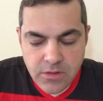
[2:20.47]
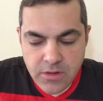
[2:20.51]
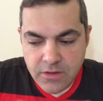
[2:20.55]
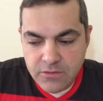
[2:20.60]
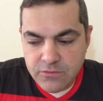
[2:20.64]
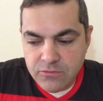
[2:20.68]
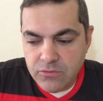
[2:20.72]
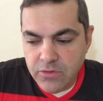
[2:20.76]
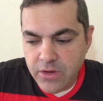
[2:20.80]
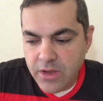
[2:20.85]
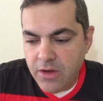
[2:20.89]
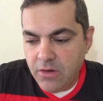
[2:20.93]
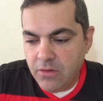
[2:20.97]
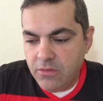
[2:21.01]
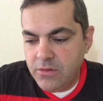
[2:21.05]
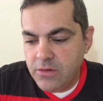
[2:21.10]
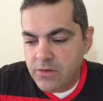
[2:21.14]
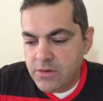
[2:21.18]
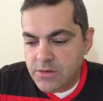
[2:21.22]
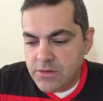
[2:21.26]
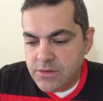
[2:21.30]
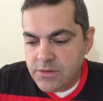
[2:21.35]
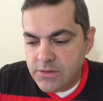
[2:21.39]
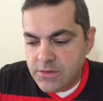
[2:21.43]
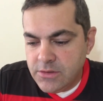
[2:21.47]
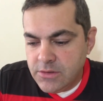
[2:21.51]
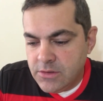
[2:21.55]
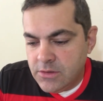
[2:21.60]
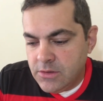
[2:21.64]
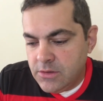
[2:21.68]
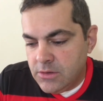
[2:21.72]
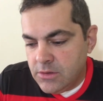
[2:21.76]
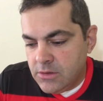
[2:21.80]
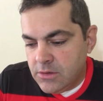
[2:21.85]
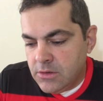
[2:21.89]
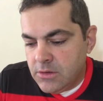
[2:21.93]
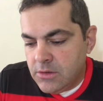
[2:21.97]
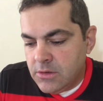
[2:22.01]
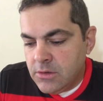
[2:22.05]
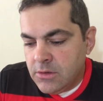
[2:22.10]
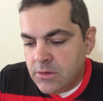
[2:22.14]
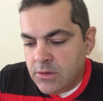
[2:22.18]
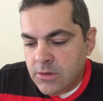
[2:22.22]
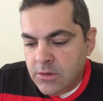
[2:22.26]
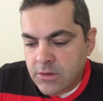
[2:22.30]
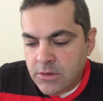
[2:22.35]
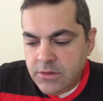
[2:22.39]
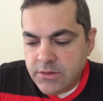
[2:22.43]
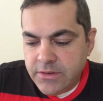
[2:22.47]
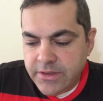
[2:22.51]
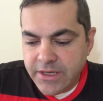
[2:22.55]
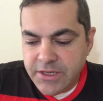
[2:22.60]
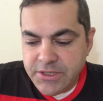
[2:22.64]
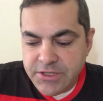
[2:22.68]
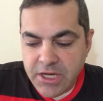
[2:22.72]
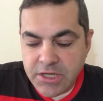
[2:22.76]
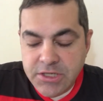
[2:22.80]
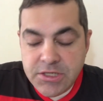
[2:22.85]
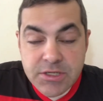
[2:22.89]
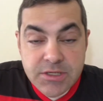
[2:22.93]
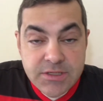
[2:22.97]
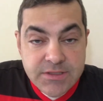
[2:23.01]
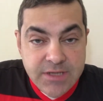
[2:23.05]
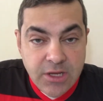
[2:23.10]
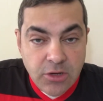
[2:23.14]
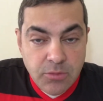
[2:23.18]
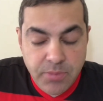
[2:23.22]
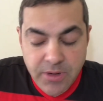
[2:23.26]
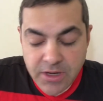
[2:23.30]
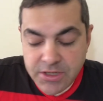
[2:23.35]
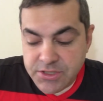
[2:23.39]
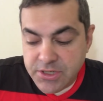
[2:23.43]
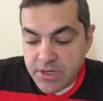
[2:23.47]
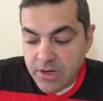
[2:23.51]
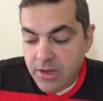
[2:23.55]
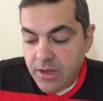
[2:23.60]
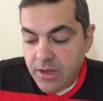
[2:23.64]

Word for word: É surreal. Tem gente dizendo para